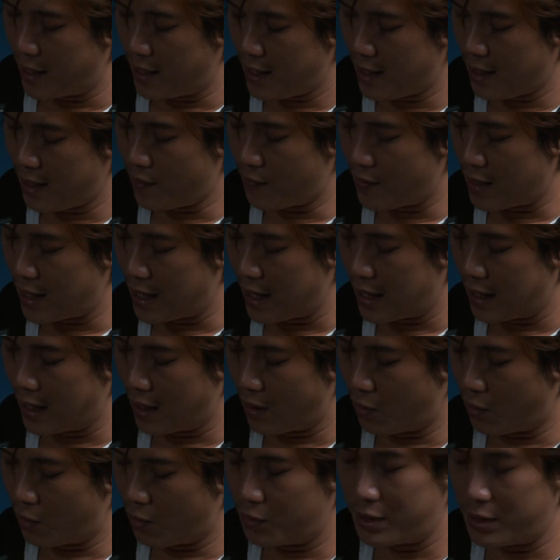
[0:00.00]
นี้เวลา
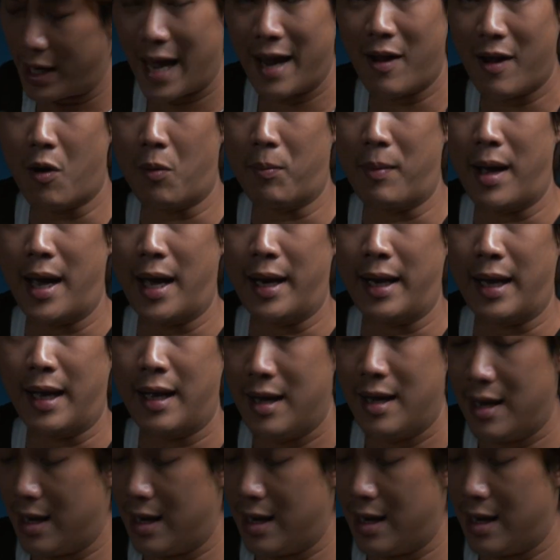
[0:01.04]
เราได้ออกมานะ